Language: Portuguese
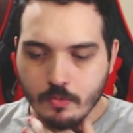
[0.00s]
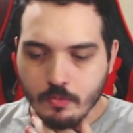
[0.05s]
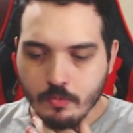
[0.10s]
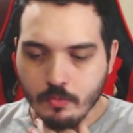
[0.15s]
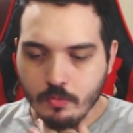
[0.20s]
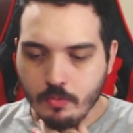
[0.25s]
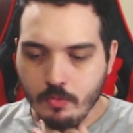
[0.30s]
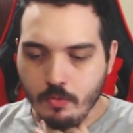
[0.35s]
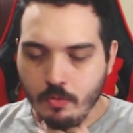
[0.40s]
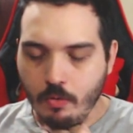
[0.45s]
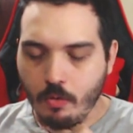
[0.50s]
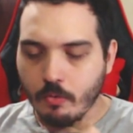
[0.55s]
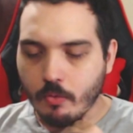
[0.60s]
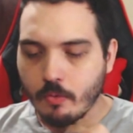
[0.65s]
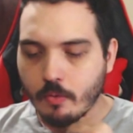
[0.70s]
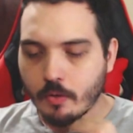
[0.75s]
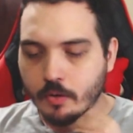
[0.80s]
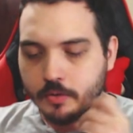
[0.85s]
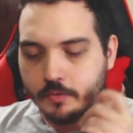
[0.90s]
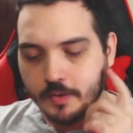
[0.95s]
O Goku
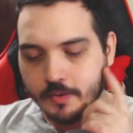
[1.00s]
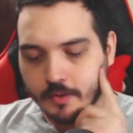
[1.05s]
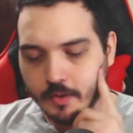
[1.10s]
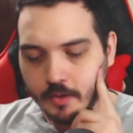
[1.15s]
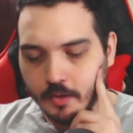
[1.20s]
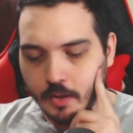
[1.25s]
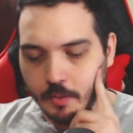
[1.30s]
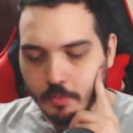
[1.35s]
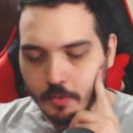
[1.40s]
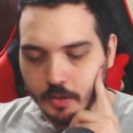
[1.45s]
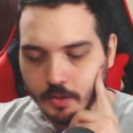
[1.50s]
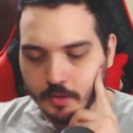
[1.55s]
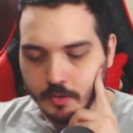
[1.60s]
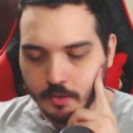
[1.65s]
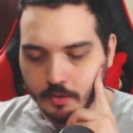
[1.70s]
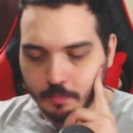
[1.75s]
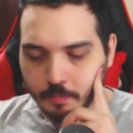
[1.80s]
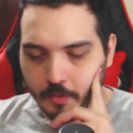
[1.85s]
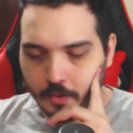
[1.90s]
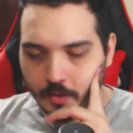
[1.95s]
God vai ser até
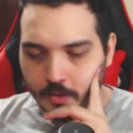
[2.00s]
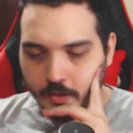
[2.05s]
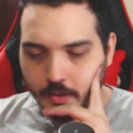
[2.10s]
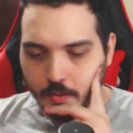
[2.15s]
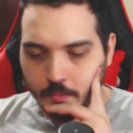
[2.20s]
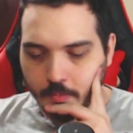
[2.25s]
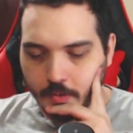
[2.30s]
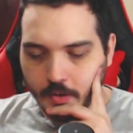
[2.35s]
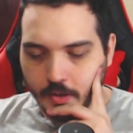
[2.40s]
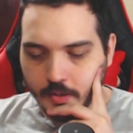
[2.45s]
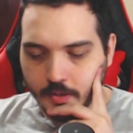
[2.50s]
importante para quebrar